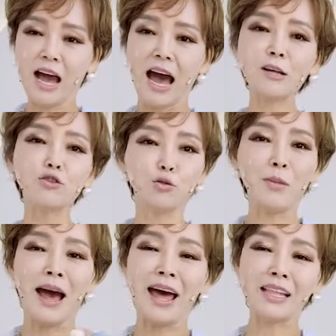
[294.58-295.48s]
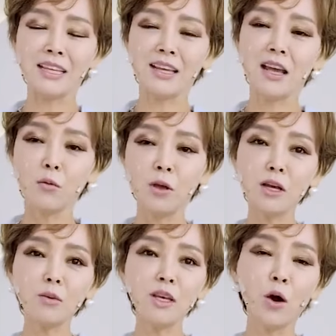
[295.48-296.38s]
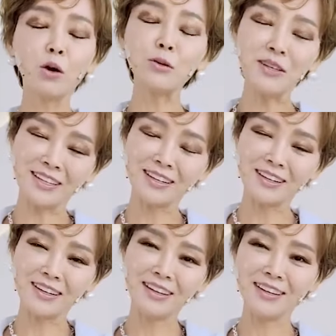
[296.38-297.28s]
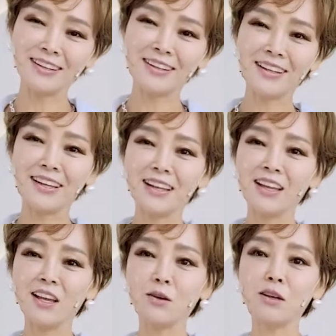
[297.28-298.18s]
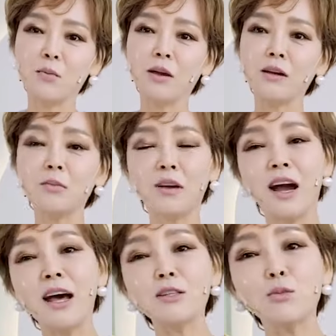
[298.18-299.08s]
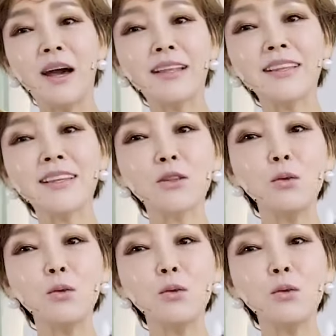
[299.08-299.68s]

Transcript: 아주 많이, 왜냐하면 이게 여름이니까 이렇게 뱅글뱅글 아주 많이